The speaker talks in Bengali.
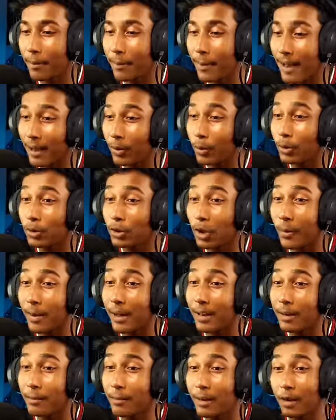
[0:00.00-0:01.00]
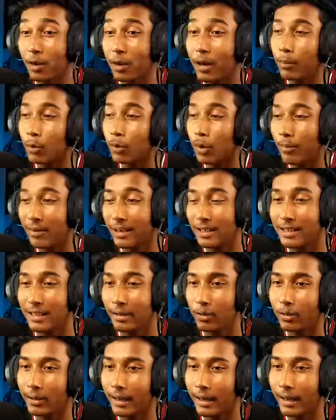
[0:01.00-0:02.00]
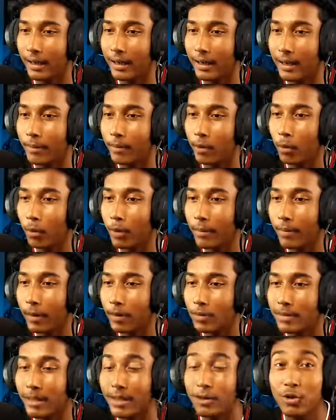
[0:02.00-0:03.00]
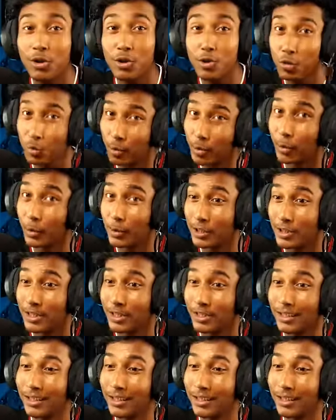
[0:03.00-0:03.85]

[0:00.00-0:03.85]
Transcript: রিপেয়ার করতে হবে আর রিপেয়ার করার মতো আমার কাছে এখন টাকা নেই আমি গরিব মানুষ তাই জন্যই চুরি করছি